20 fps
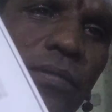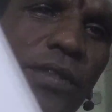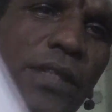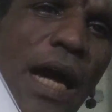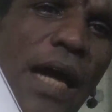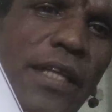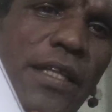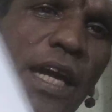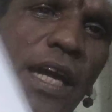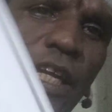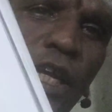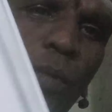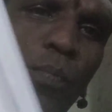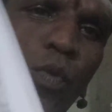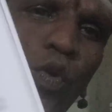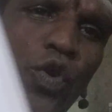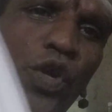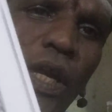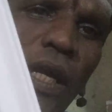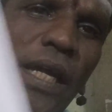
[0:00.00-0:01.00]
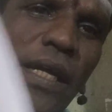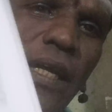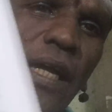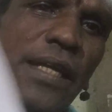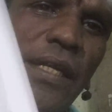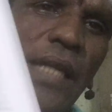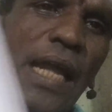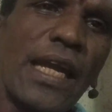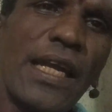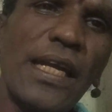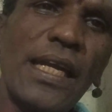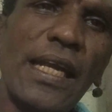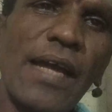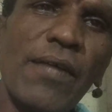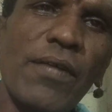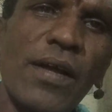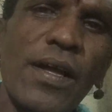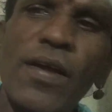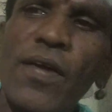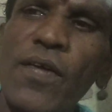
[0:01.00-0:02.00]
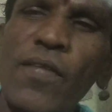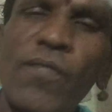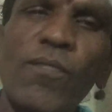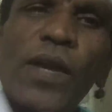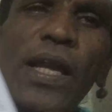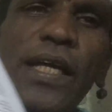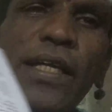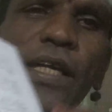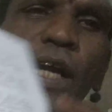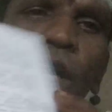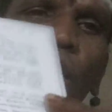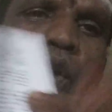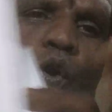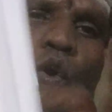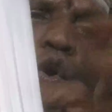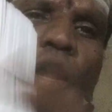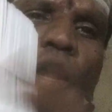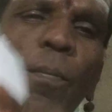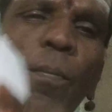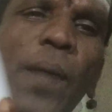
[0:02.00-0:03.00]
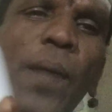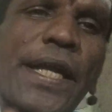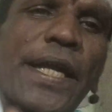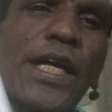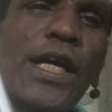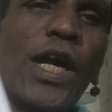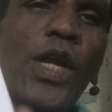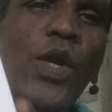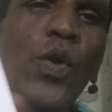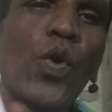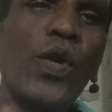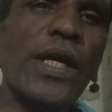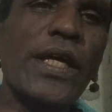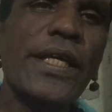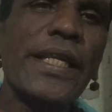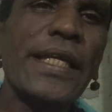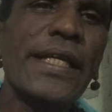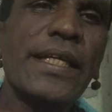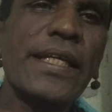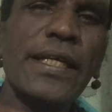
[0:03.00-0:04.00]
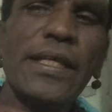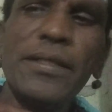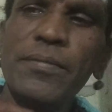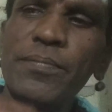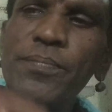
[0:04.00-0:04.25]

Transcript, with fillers: சாதாரண புக் இல்லைங்க நல்ல விளக்கங்களோட படங்களோட இருக்கு